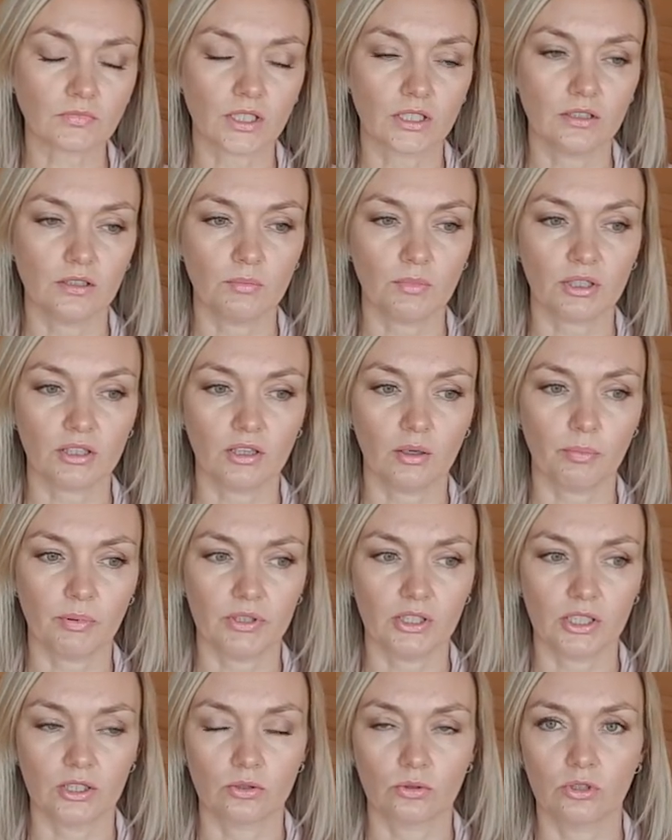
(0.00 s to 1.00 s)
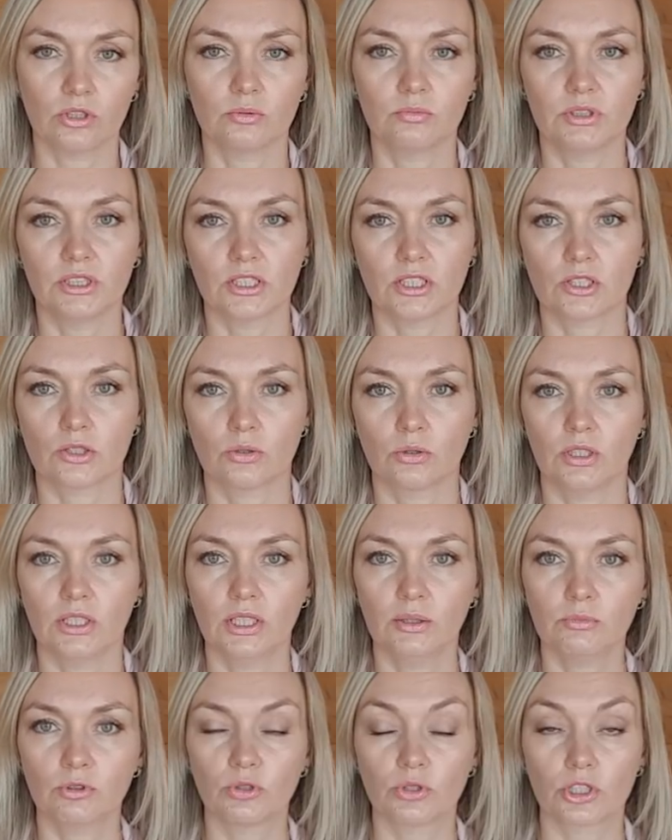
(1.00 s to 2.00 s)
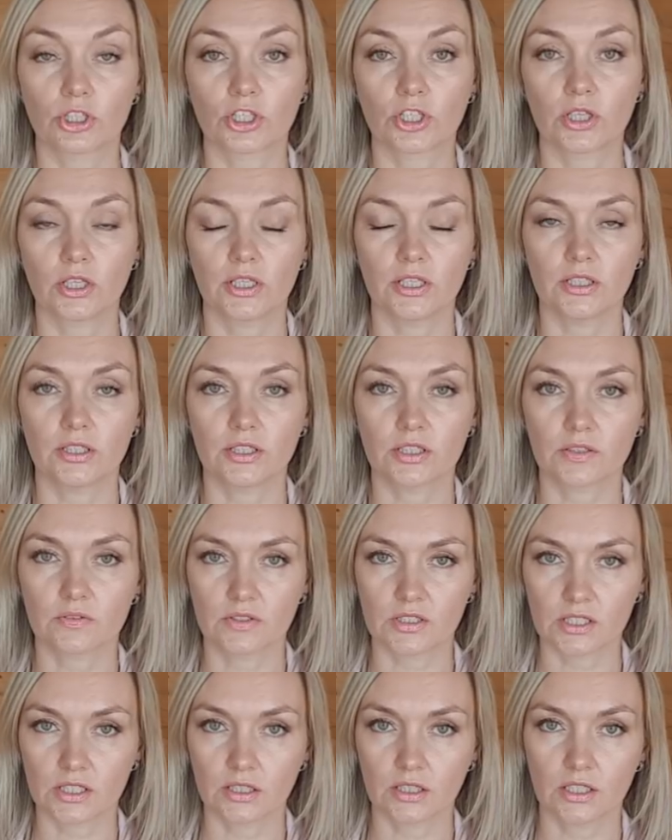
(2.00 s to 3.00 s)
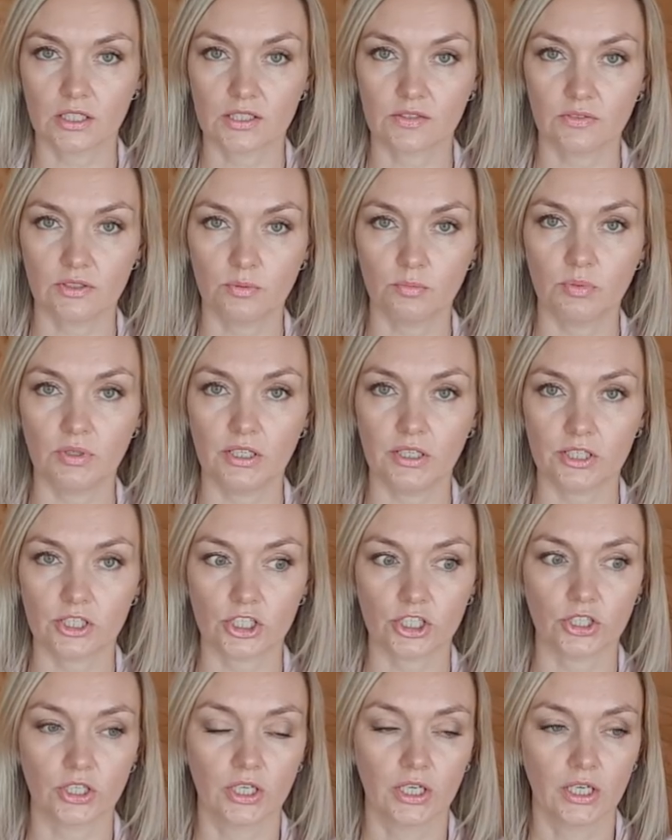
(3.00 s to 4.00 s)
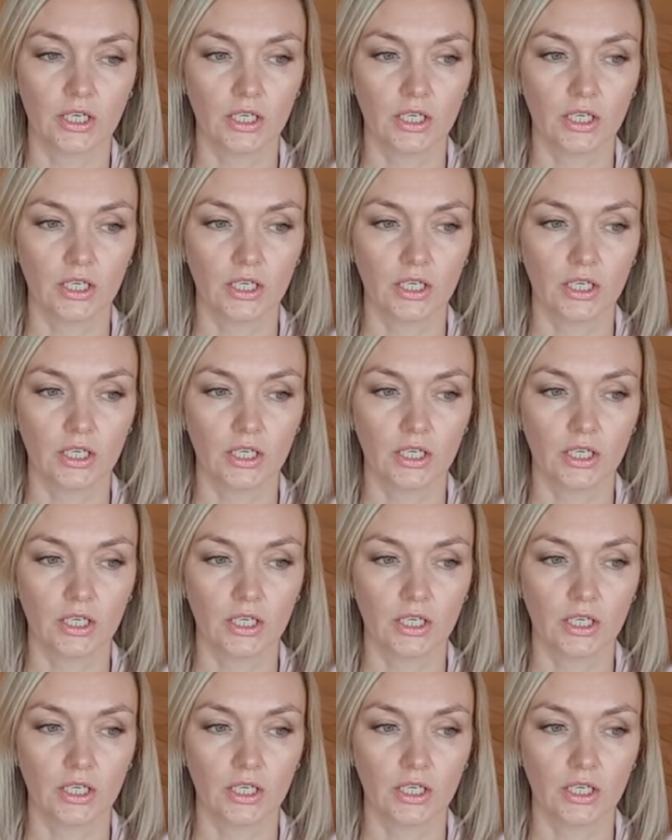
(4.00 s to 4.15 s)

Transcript: Не могла понять, то ли мне S, то ли M, но решила ориентироваться на свои плечи.